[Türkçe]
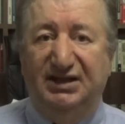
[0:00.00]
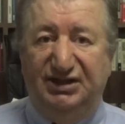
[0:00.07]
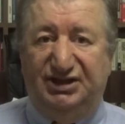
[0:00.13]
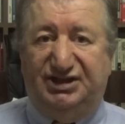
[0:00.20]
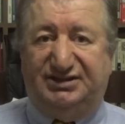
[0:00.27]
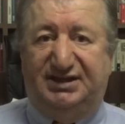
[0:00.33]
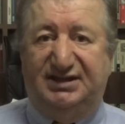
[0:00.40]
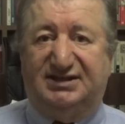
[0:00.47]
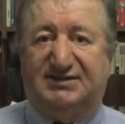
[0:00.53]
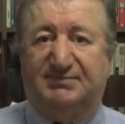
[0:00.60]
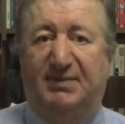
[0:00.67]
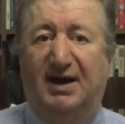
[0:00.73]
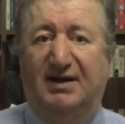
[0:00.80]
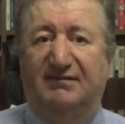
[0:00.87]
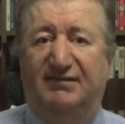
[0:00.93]

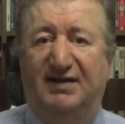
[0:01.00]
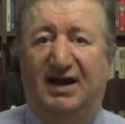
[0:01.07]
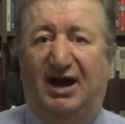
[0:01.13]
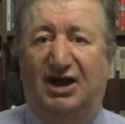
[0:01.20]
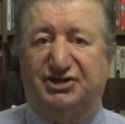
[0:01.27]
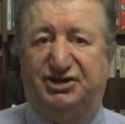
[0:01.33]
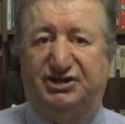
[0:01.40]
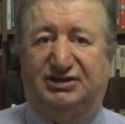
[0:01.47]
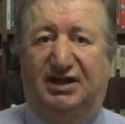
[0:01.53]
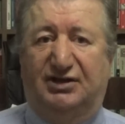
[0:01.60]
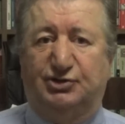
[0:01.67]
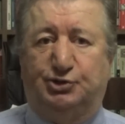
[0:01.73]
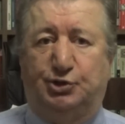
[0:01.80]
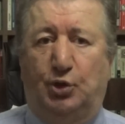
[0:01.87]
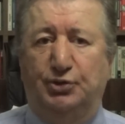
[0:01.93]
İstismar ve
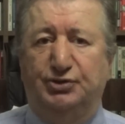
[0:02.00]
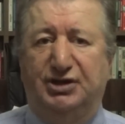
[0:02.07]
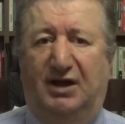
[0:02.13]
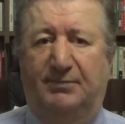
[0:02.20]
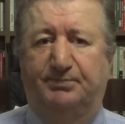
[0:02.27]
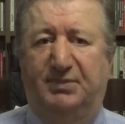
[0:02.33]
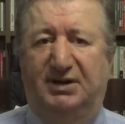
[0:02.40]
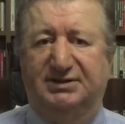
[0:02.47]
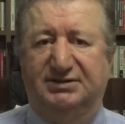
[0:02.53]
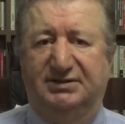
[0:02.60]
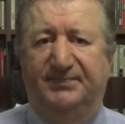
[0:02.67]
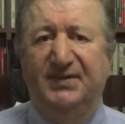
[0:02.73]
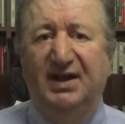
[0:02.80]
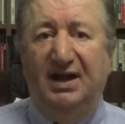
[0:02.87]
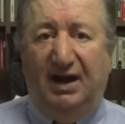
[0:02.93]
ajitasyon
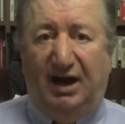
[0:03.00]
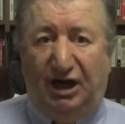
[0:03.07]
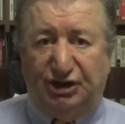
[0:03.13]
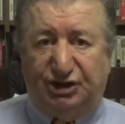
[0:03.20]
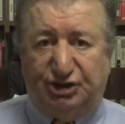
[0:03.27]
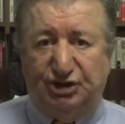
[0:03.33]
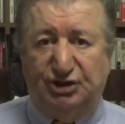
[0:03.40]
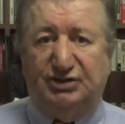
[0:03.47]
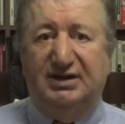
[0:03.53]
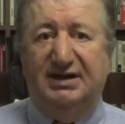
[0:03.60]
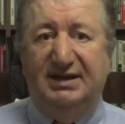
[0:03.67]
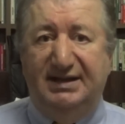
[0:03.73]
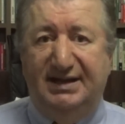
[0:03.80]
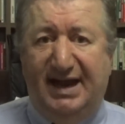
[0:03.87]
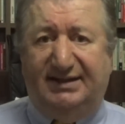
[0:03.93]
yapmadı. Açık,
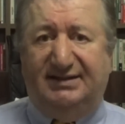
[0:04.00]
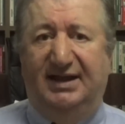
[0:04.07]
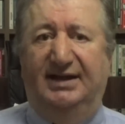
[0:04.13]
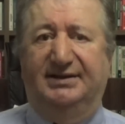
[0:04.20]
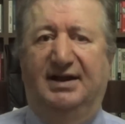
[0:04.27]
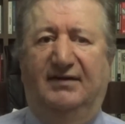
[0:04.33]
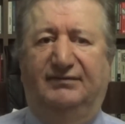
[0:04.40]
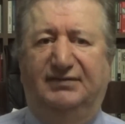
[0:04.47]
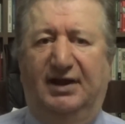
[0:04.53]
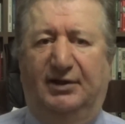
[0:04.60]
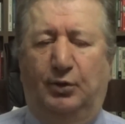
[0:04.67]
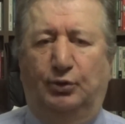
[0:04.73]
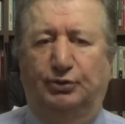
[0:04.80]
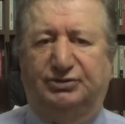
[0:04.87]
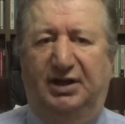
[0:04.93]
net hedefler
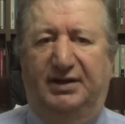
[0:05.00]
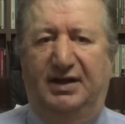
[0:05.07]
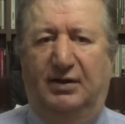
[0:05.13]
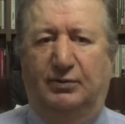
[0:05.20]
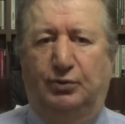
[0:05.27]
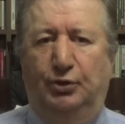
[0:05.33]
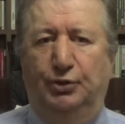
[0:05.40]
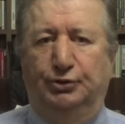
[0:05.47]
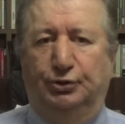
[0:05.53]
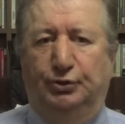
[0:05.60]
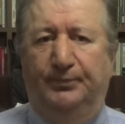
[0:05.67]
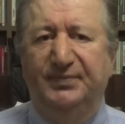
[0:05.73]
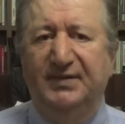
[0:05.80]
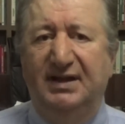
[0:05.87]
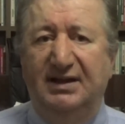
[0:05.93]
ortaya
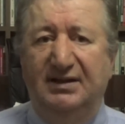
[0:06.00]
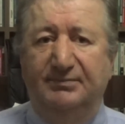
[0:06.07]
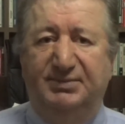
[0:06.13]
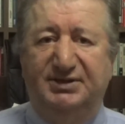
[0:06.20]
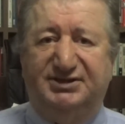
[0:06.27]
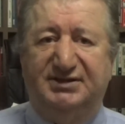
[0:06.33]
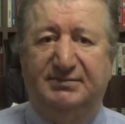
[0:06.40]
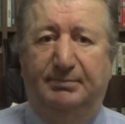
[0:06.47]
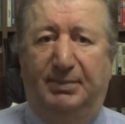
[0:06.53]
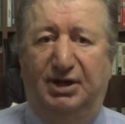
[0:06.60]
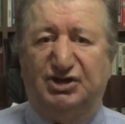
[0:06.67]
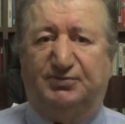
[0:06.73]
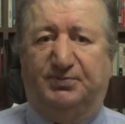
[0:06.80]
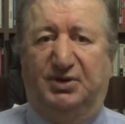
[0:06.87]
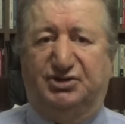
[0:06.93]
koydu. Bizim
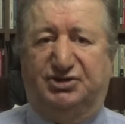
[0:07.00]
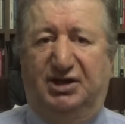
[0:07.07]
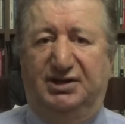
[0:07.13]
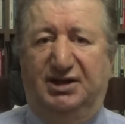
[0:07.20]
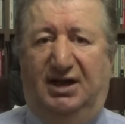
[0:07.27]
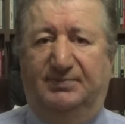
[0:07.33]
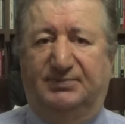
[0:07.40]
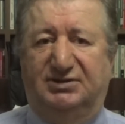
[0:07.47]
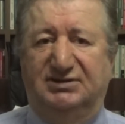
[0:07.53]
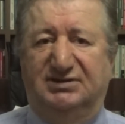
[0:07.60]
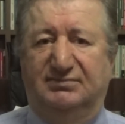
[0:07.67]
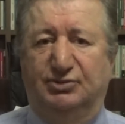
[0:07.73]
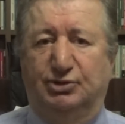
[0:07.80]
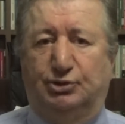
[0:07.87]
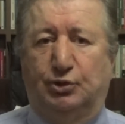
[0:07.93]
baş başa
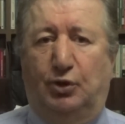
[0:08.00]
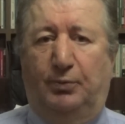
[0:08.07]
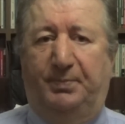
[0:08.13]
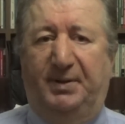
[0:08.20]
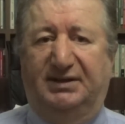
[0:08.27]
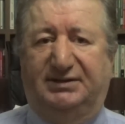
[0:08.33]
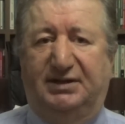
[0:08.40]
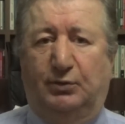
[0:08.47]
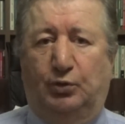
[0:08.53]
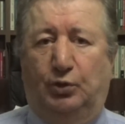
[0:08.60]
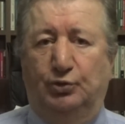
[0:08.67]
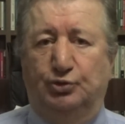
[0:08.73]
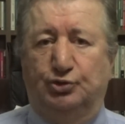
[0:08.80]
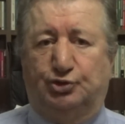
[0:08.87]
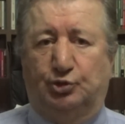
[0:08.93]
yaptığımız sohbette
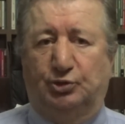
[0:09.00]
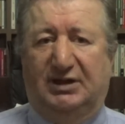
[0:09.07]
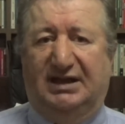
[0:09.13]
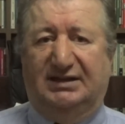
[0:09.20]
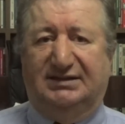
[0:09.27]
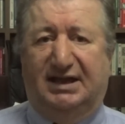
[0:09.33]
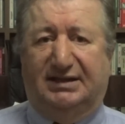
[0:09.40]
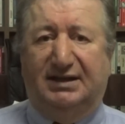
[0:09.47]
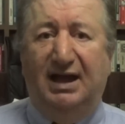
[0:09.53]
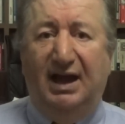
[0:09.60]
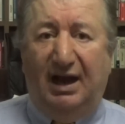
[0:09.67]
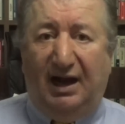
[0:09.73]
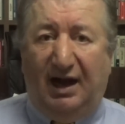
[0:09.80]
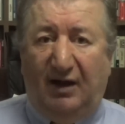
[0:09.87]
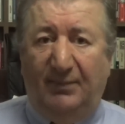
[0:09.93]
konuşulanlar
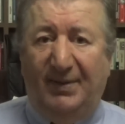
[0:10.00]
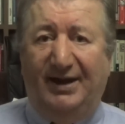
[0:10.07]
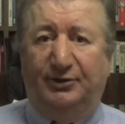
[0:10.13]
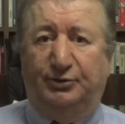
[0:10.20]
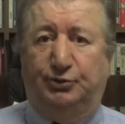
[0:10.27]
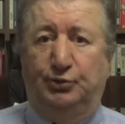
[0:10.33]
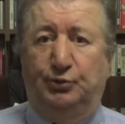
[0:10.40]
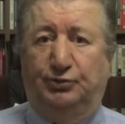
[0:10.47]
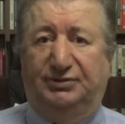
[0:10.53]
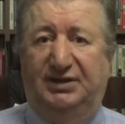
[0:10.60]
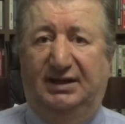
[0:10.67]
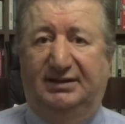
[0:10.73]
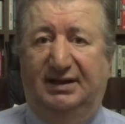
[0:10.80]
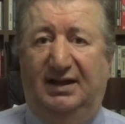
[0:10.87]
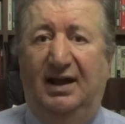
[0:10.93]
haber
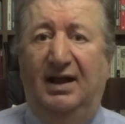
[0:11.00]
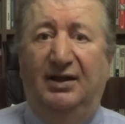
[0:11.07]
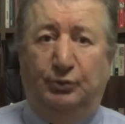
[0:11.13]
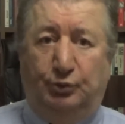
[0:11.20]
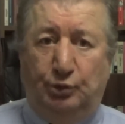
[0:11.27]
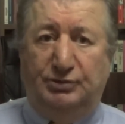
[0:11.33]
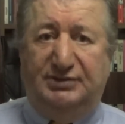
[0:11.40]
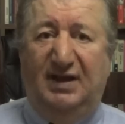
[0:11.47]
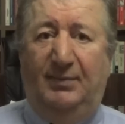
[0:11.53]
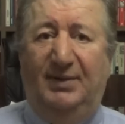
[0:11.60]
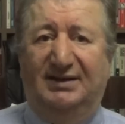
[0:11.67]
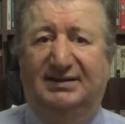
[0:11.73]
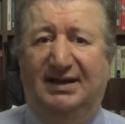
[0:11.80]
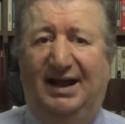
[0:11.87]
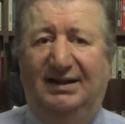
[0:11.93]
Türk'te de
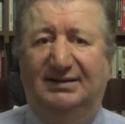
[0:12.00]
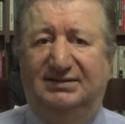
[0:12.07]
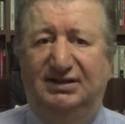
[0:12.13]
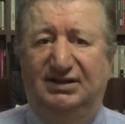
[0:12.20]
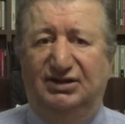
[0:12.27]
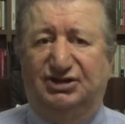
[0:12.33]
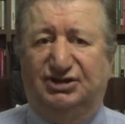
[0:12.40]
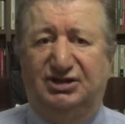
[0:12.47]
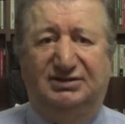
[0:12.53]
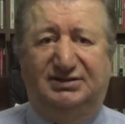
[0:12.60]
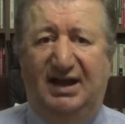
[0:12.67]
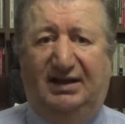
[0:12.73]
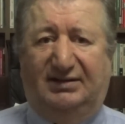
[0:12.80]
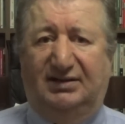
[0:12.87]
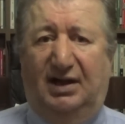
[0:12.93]
gündeme geldiği için
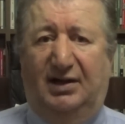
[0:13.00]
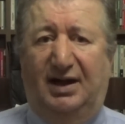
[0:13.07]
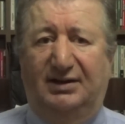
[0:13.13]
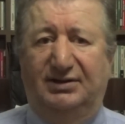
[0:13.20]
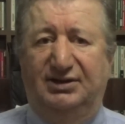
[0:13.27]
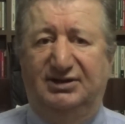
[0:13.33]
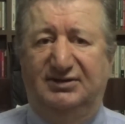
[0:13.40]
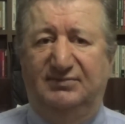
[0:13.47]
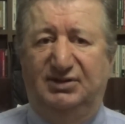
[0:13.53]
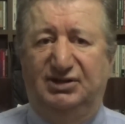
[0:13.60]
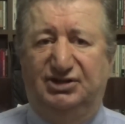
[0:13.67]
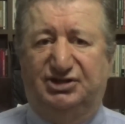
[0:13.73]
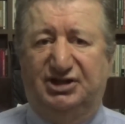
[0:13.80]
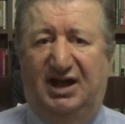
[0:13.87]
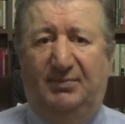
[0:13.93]
tekrara
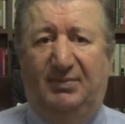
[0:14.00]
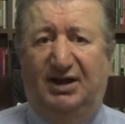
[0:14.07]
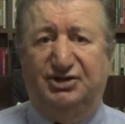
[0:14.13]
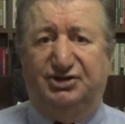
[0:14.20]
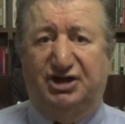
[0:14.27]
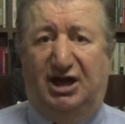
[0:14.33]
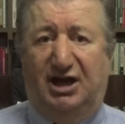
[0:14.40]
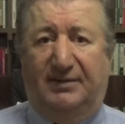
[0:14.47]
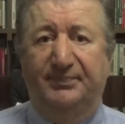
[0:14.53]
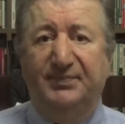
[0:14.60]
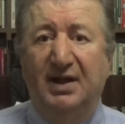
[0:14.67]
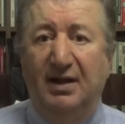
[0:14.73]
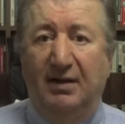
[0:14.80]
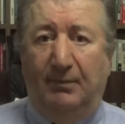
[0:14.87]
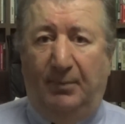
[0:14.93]
girmeyeceğim ancak
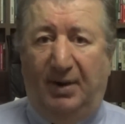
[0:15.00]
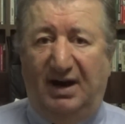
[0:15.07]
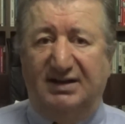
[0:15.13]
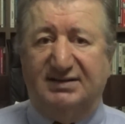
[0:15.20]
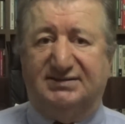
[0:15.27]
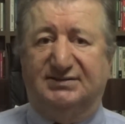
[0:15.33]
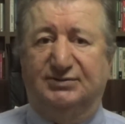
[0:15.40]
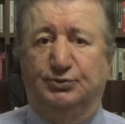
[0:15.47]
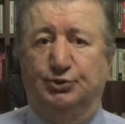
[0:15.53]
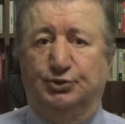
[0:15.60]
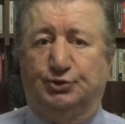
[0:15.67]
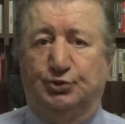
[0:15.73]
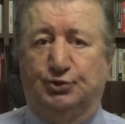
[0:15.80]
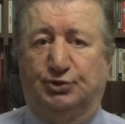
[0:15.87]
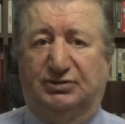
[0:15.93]
bazı
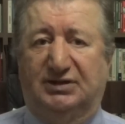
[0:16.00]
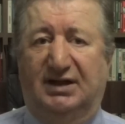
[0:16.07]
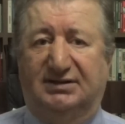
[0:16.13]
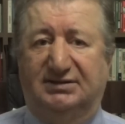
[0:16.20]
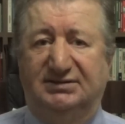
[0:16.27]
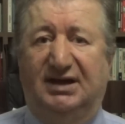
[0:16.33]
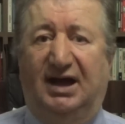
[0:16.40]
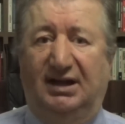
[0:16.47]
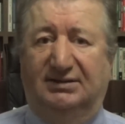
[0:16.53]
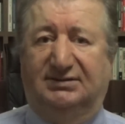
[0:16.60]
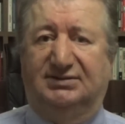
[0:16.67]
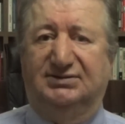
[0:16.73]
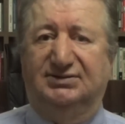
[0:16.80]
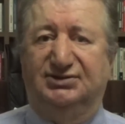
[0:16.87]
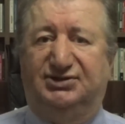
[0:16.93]
hususların
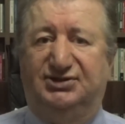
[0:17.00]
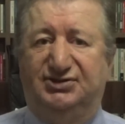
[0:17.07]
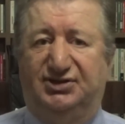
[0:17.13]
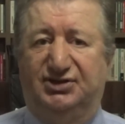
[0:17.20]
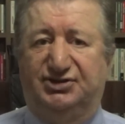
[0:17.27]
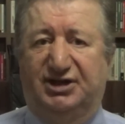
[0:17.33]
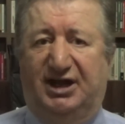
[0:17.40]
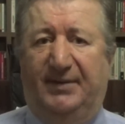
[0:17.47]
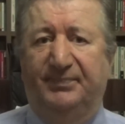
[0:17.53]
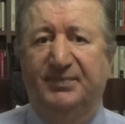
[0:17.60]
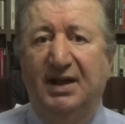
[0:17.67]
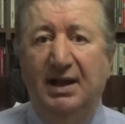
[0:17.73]
altını çizeceğim.